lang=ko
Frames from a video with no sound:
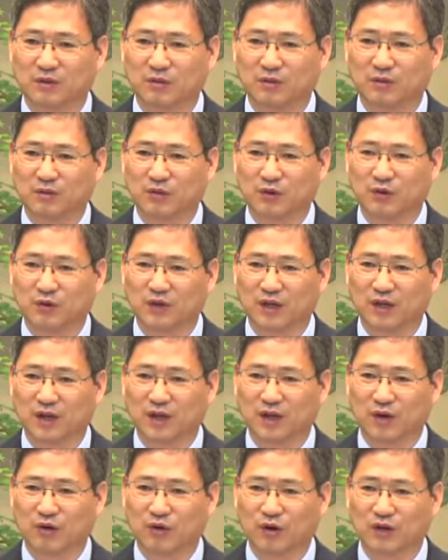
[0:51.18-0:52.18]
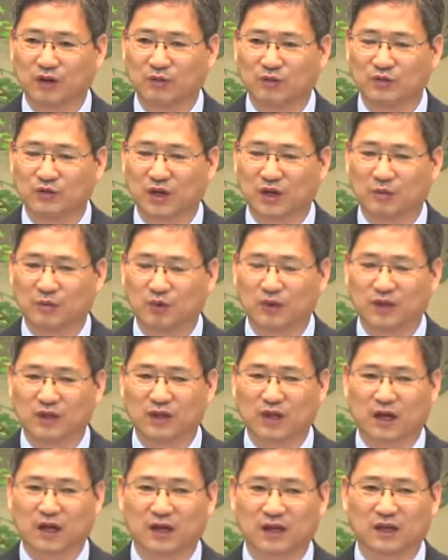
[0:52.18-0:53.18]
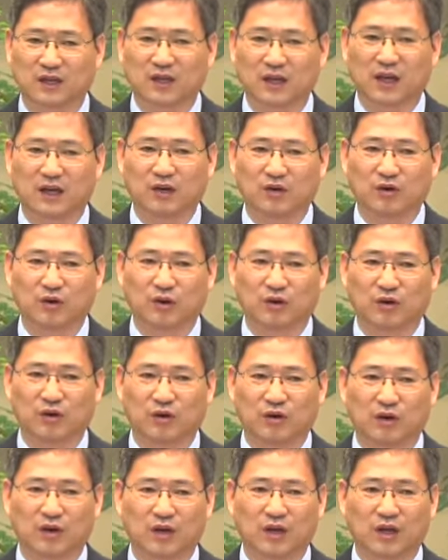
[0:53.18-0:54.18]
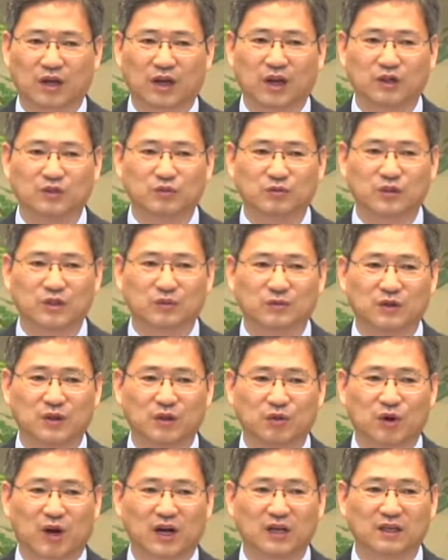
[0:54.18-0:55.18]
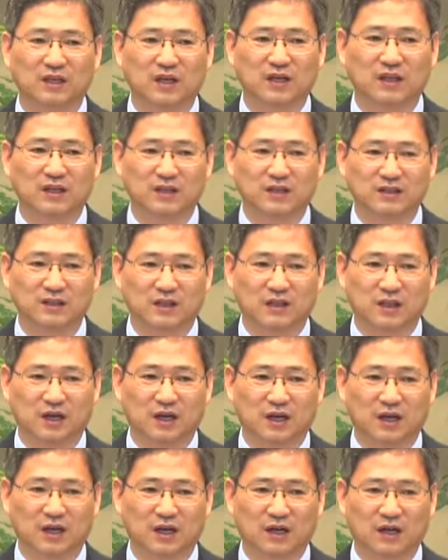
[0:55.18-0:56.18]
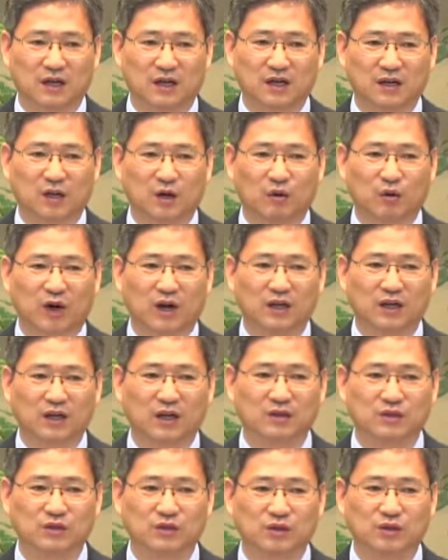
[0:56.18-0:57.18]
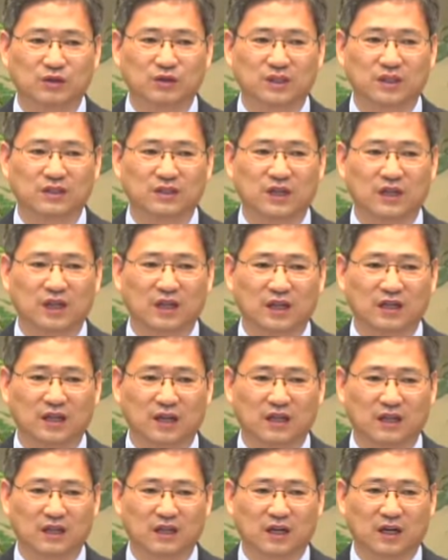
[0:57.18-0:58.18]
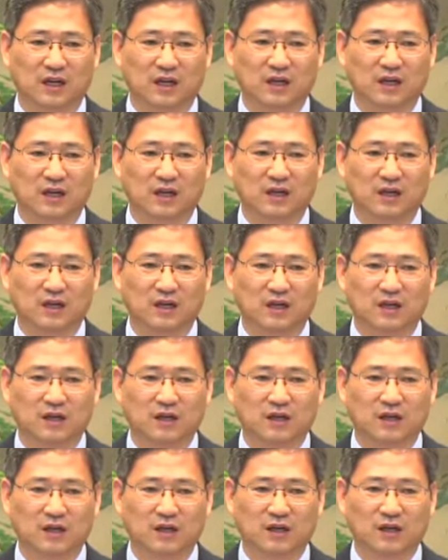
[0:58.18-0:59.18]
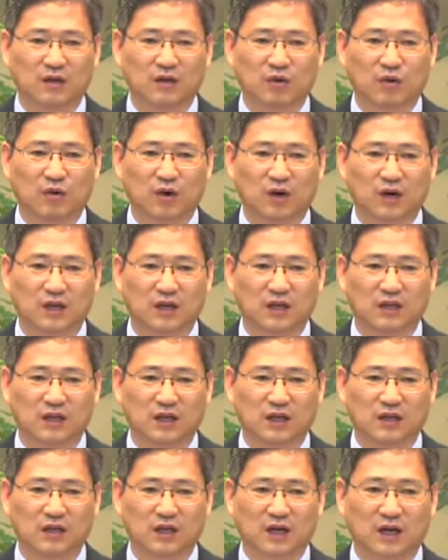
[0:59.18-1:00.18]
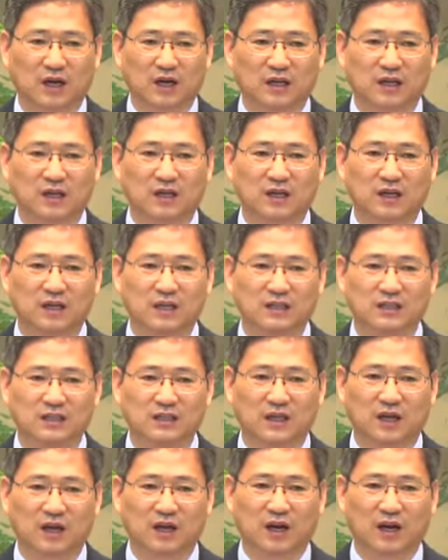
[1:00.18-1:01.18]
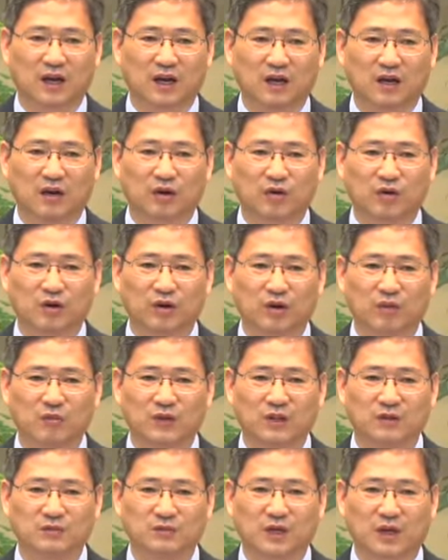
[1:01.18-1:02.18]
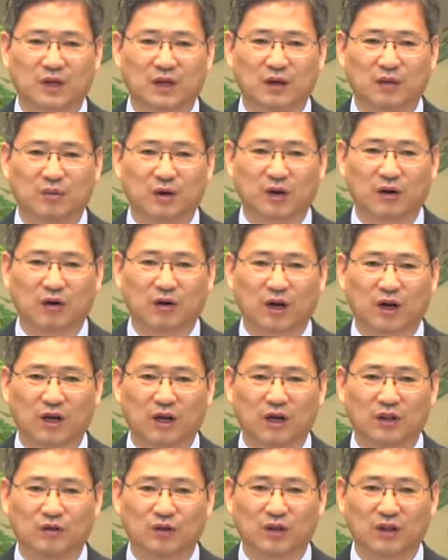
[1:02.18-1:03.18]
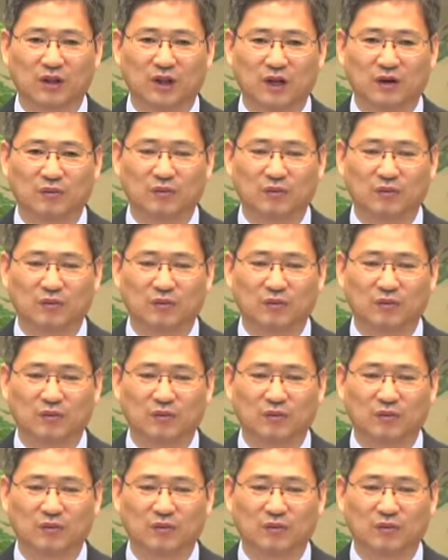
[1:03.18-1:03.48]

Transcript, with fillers: 모든 게 꼬였던 문제가 풀린다. 이게 아니고요. 예수 믿으면 광야에 들어선다. 그 광야에서도 전쟁이 기다린다. 고난이 기다린다. 이걸 인식해야 우리는 믿음 생활을 바로 하게 된다는